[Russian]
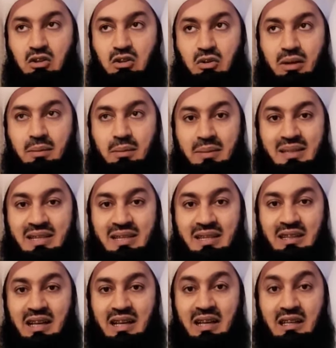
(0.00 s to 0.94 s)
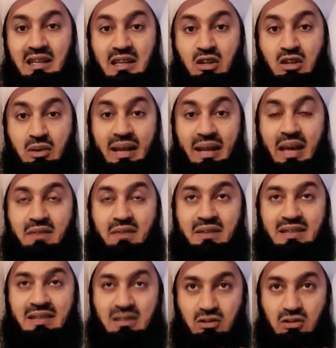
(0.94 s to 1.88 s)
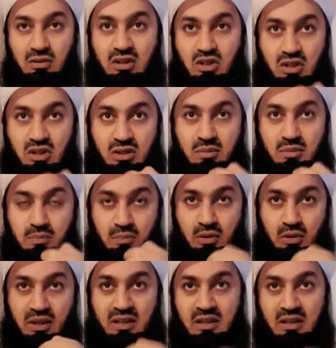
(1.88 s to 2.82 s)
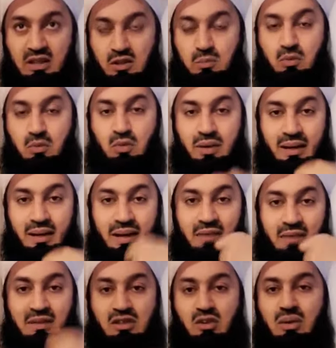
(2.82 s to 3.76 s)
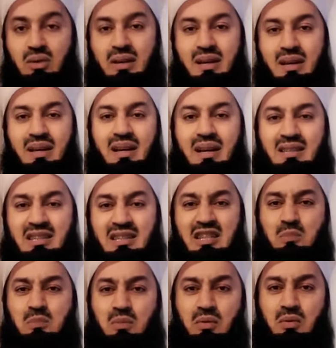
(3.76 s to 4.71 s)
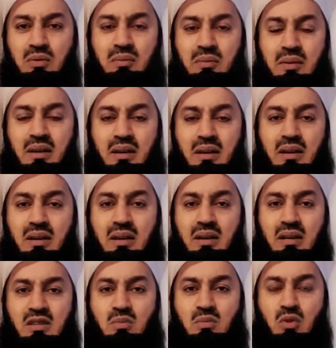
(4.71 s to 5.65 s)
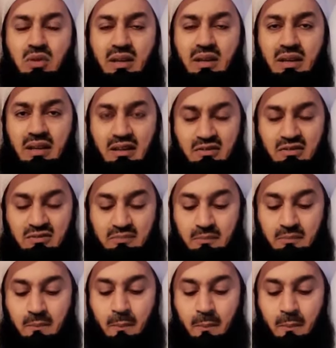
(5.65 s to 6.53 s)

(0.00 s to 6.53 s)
Можете смешать его с медом и принять, налить это в ложку и выпить. Чайную ложку будет достаточно.